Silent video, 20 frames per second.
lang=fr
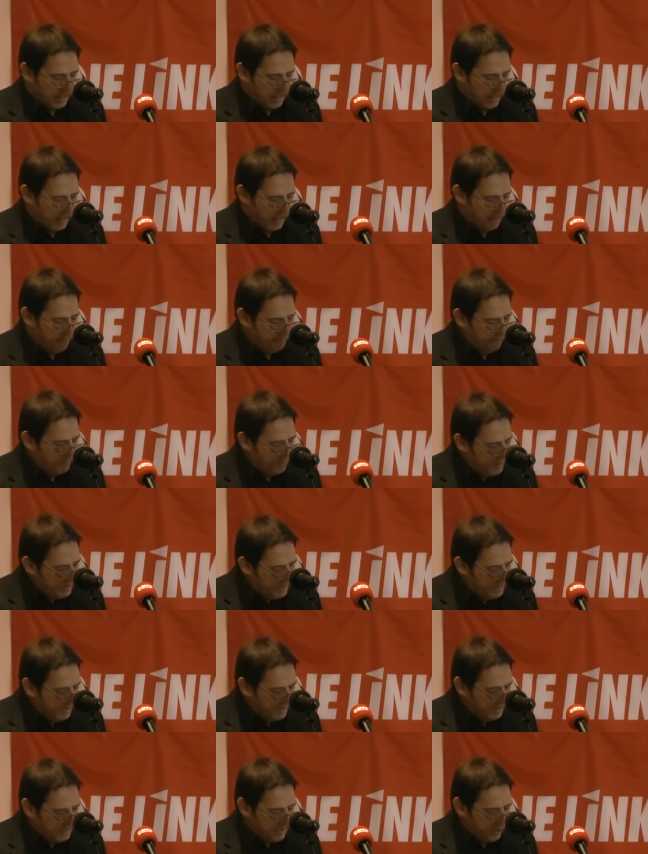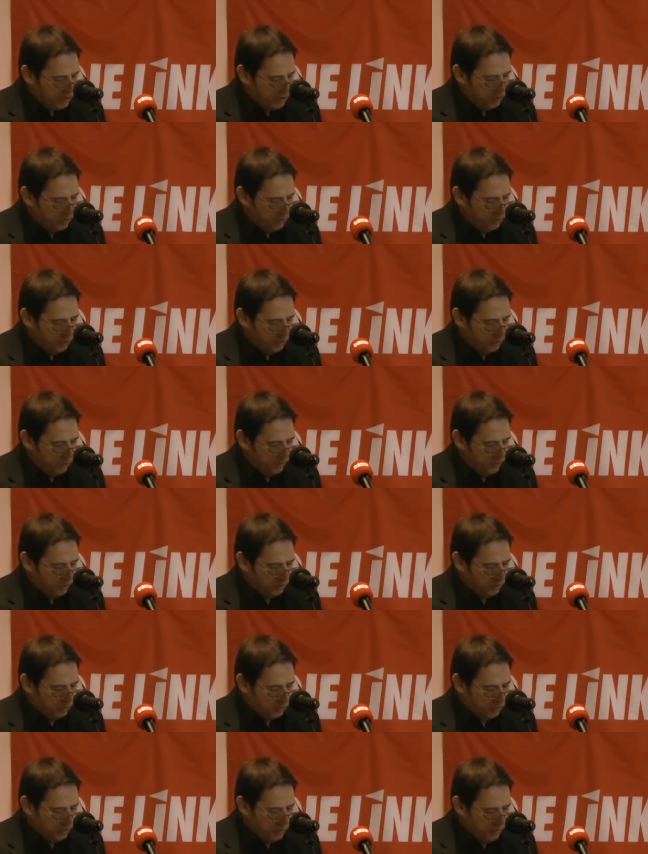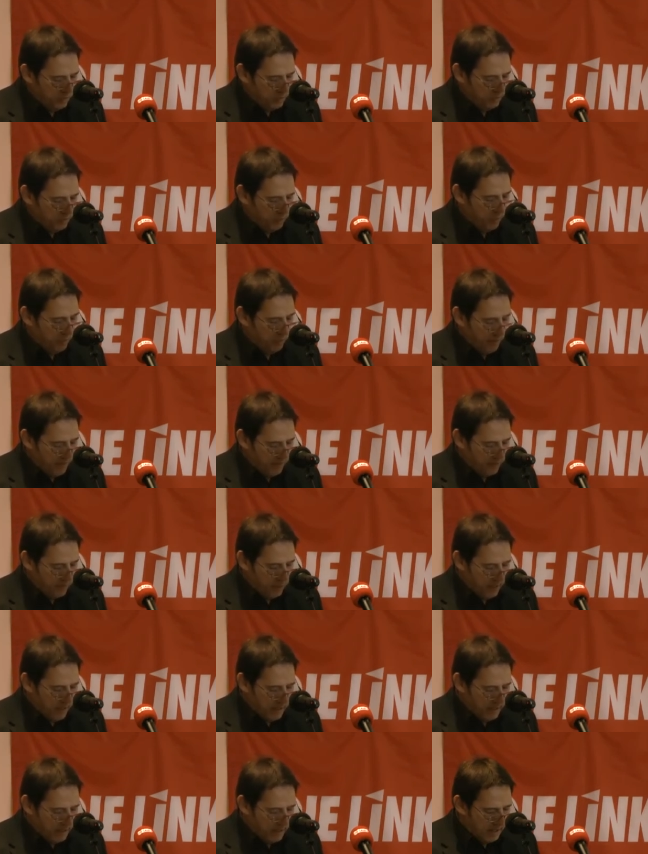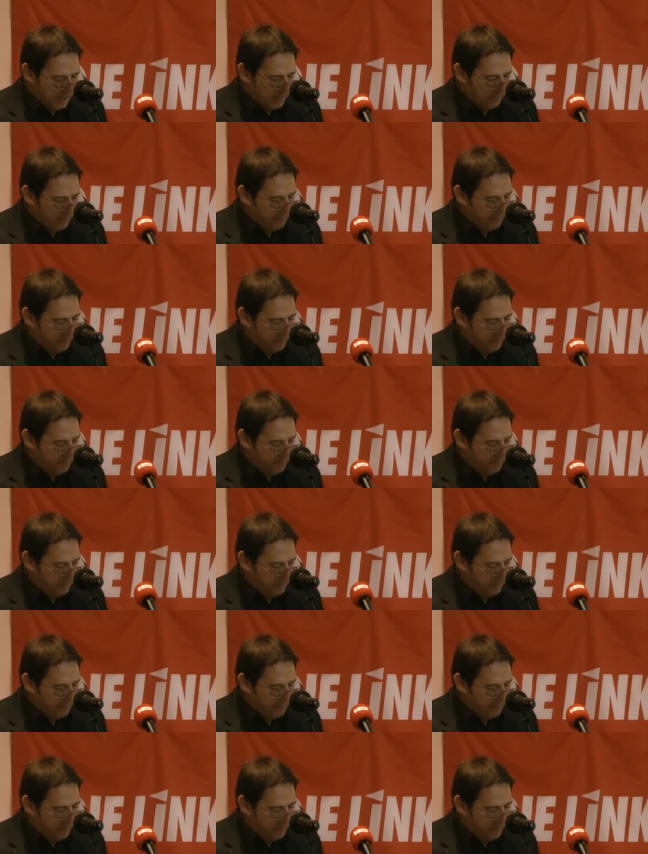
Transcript: Les politiques s'agenouillent devant eux pour parfois